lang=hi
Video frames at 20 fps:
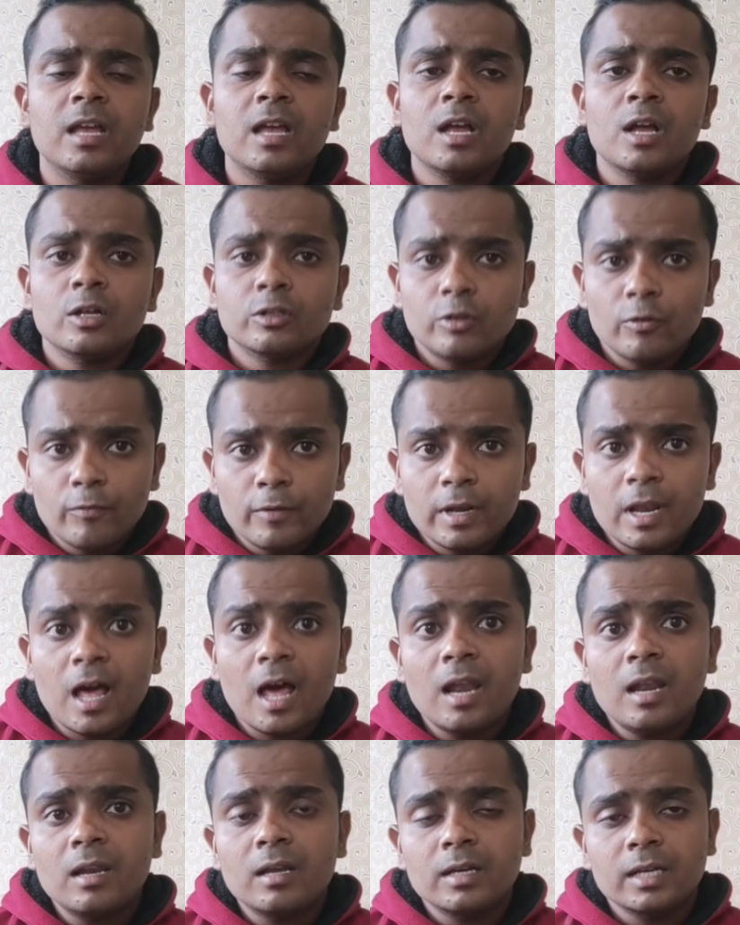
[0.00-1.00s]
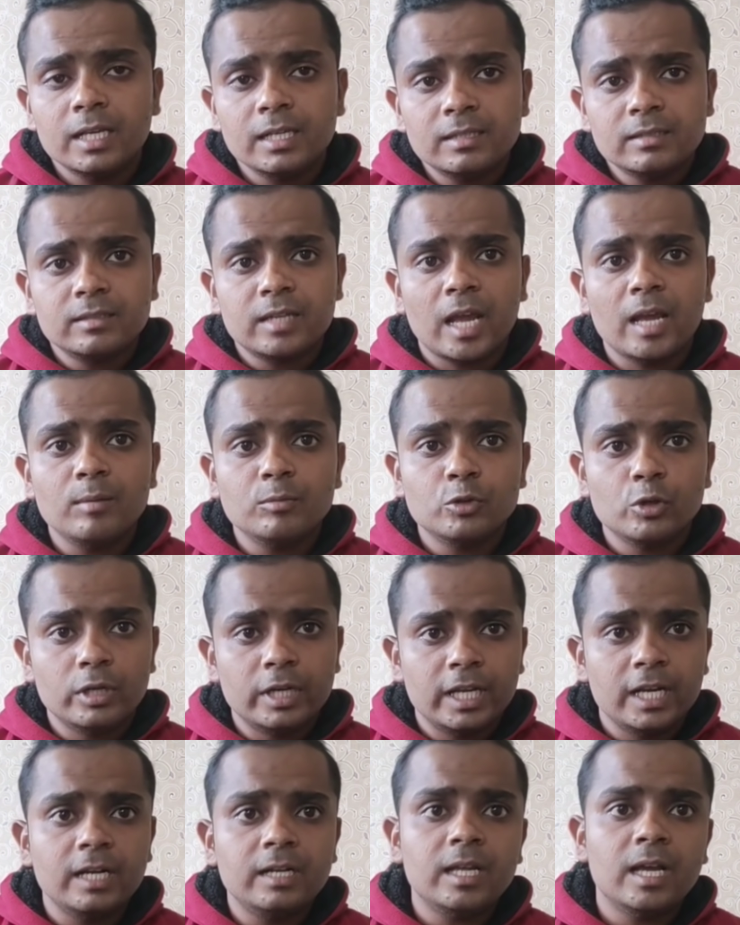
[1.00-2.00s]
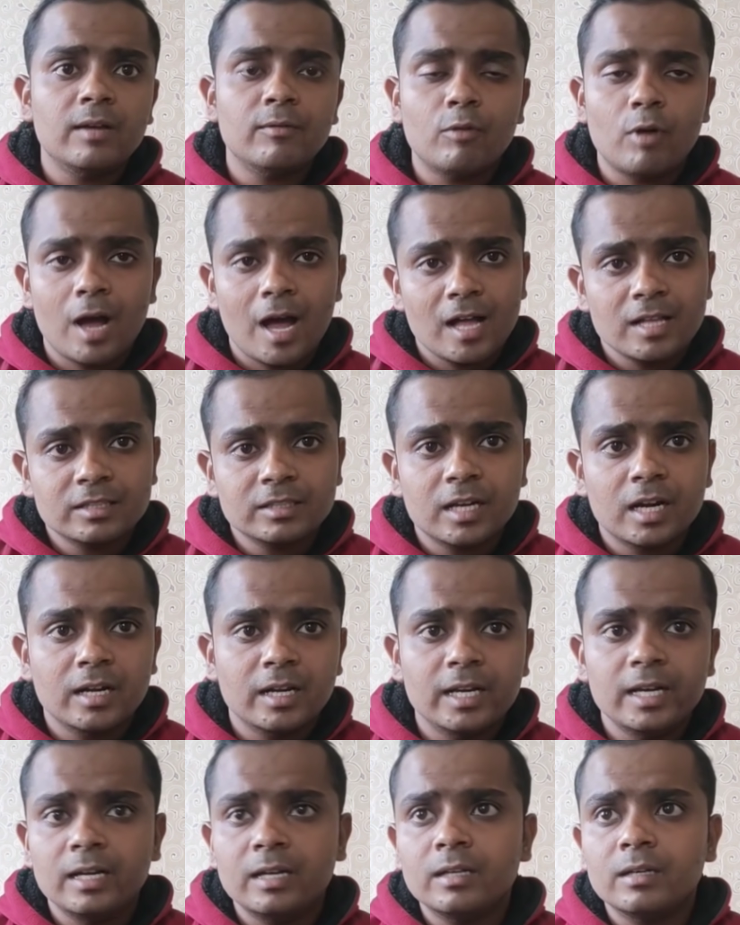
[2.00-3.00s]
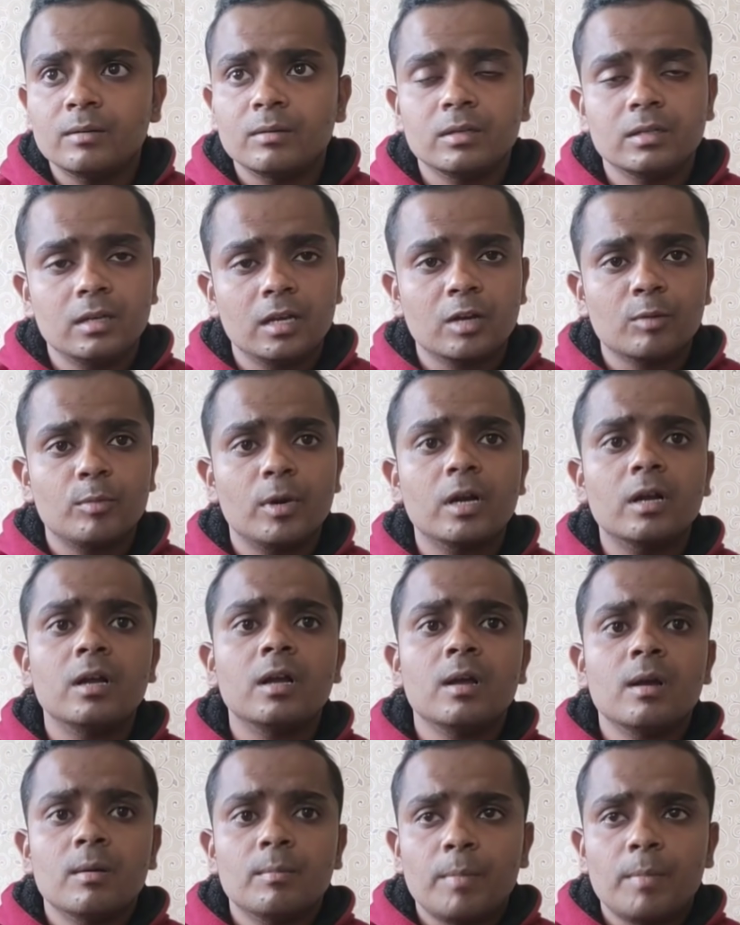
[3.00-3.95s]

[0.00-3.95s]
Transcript: की तो फिलहाल इस टाइम जो डेट है वो आज का डेट लगभग